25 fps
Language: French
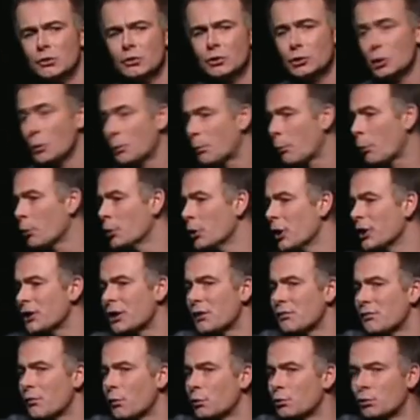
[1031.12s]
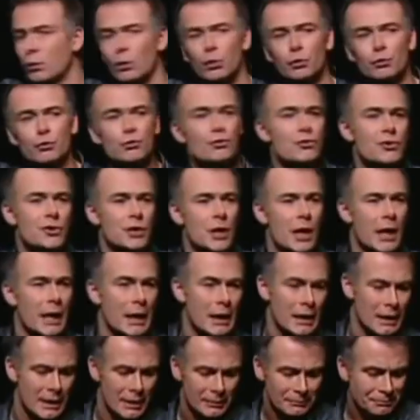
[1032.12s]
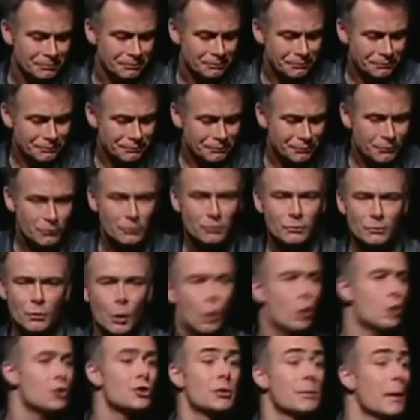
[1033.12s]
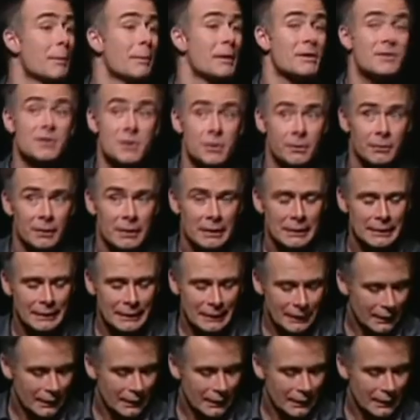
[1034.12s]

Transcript: Je, prenais des photos du ciel. Oui, c'est ma passion. Hein.